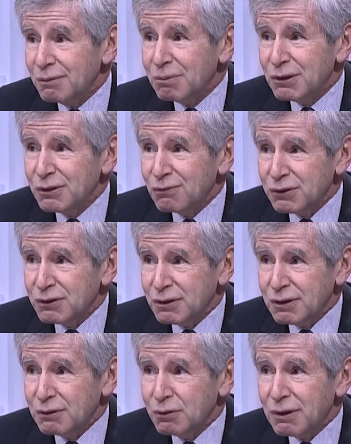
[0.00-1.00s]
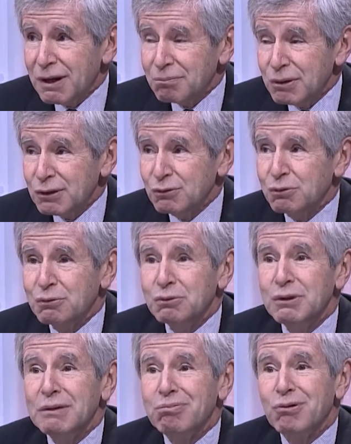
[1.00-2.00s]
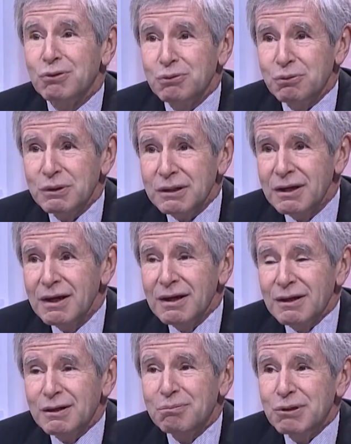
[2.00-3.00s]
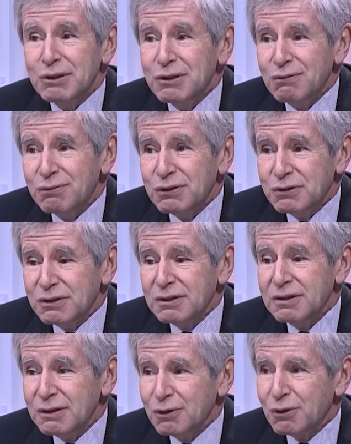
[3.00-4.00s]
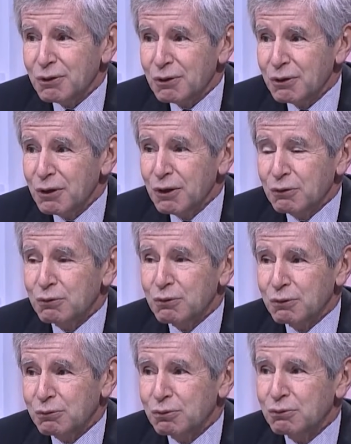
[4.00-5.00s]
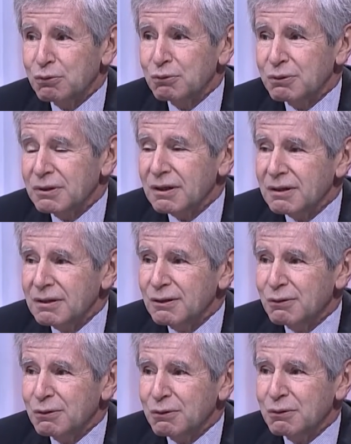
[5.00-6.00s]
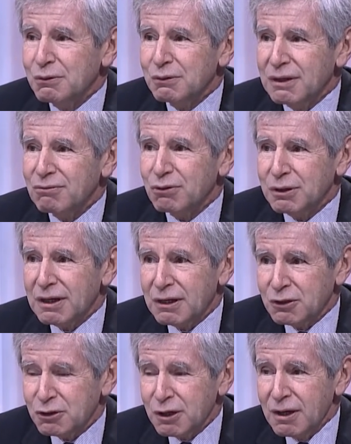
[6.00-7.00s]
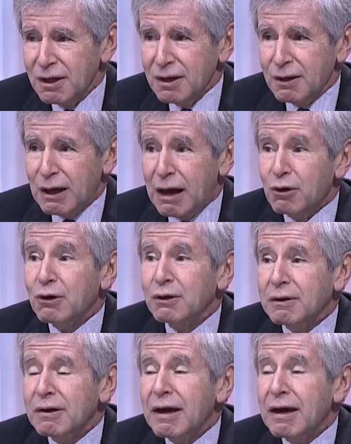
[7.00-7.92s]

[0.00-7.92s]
il bénéficie de la baisse du coût des produits, il bénéficie euh, de toute une série d'avantages. Alors